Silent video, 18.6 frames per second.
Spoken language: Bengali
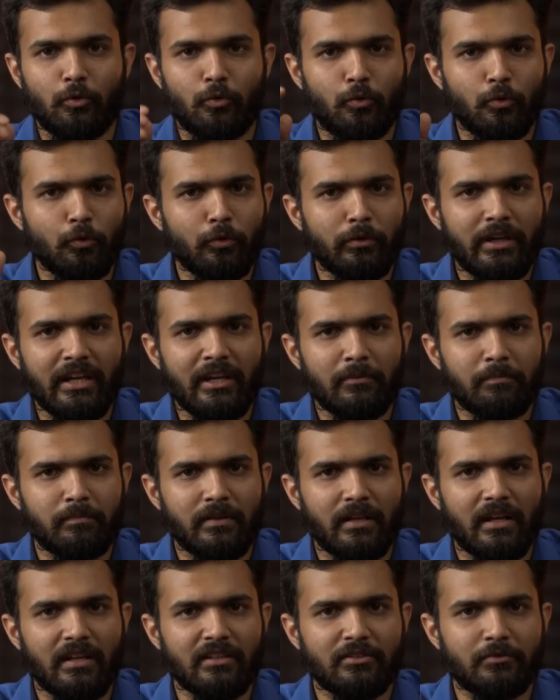টু কে
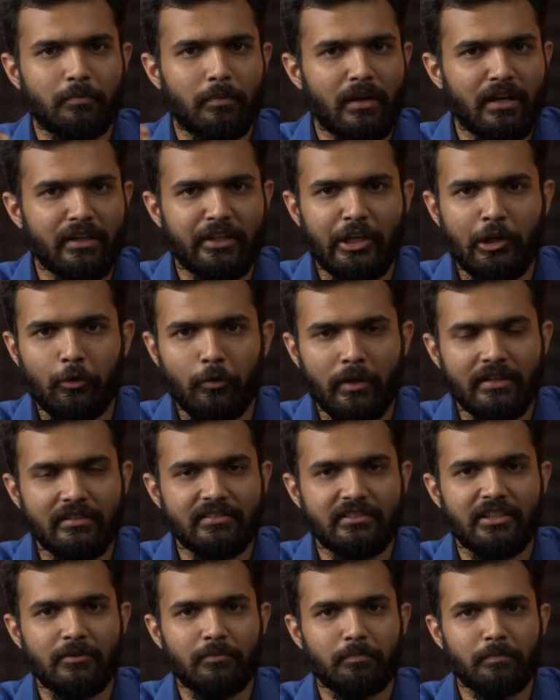প্লাস বা
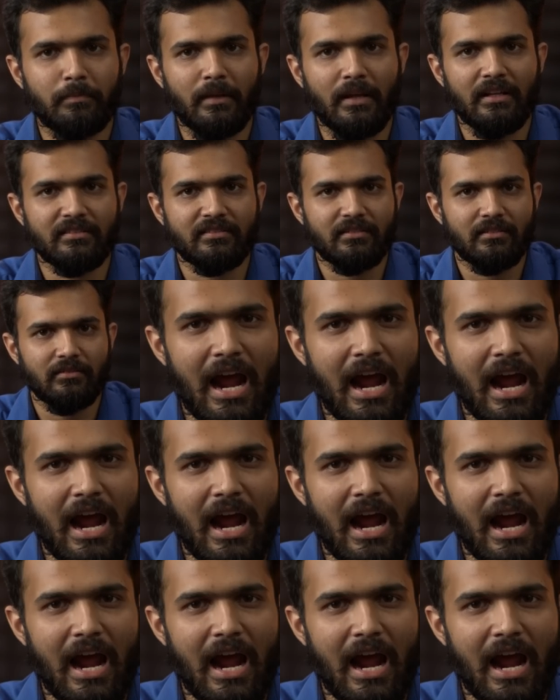কিউএইচডি প্লাস